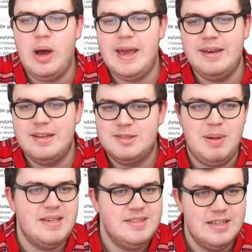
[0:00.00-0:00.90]
ein
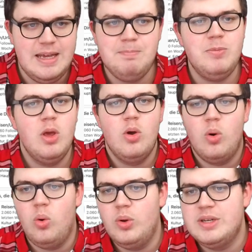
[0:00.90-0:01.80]
Space hier nehmen
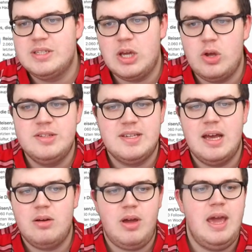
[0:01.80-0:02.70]
und können
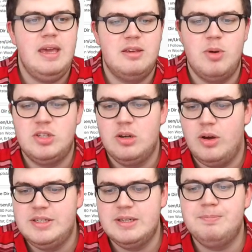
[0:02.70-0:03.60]
sagen, okay, ich möchte
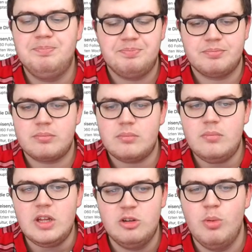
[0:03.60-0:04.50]
Leute
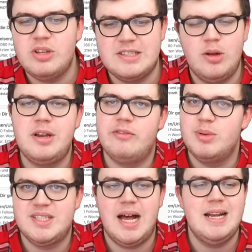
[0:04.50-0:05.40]
ich möchte, dass Leute dafür
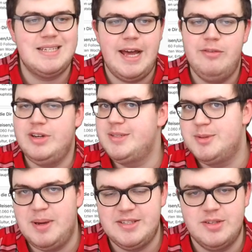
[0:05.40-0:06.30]
bezahlen, Teil von diesem
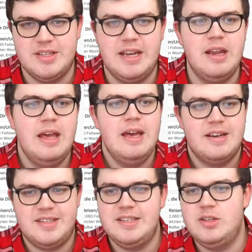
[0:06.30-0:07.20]
Space zu sein.
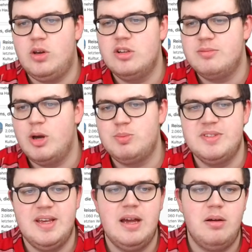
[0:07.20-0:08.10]
Das heißt, ich könnte zum Beispiel
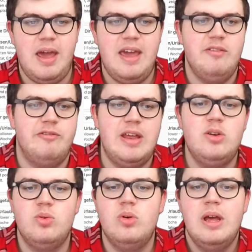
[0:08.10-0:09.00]
sagen, okay, wenn
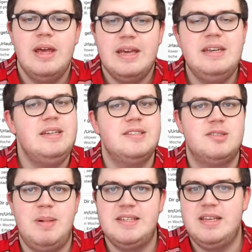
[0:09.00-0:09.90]
du in diesen
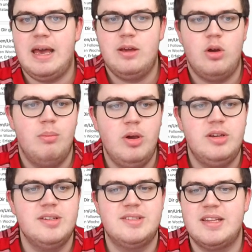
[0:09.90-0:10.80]
Space hier reinkommen
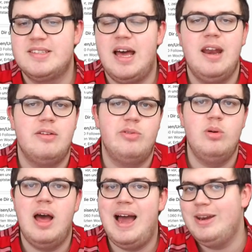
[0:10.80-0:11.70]
möchtest, dann zahle
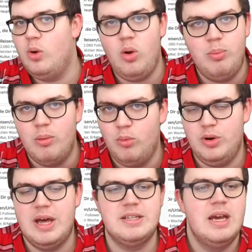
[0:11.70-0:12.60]
dafür 1 Euro pro
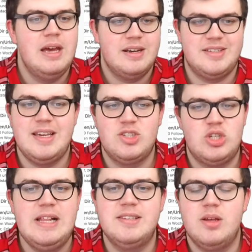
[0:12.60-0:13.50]
Monat. Das heißt,
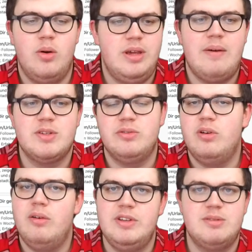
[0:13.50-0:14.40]
stellt euch einfach so
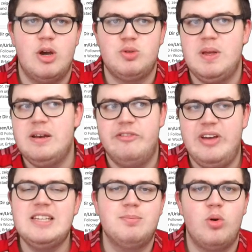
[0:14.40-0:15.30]
vor, wie zum Beispiel eine
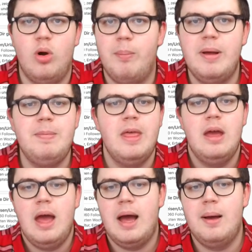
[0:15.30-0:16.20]
Facebook-Gruppe,
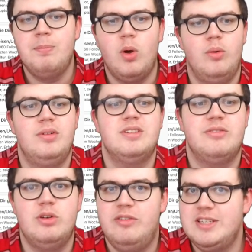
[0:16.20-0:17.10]
ähm, und
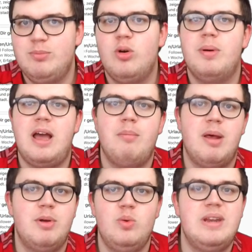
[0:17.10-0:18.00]
für die Facebook-Gruppe kann man
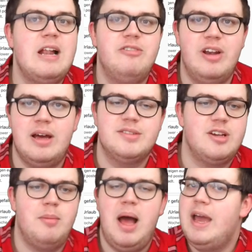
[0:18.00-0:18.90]
aber nun Geld verlangen.
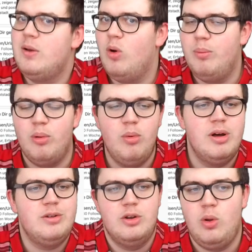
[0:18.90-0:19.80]
Sagen wir mal 1 Euro pro
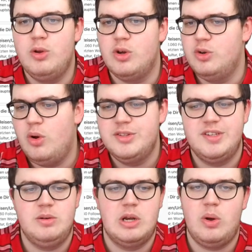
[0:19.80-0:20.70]
Monat oder
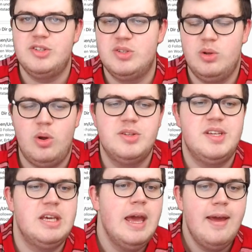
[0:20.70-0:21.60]
9,99 oder
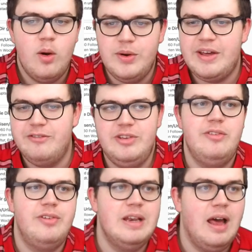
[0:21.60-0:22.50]
19,99 oder wie
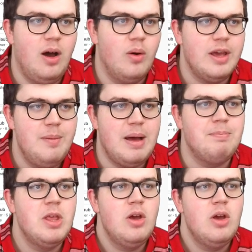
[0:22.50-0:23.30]
viel auch immer.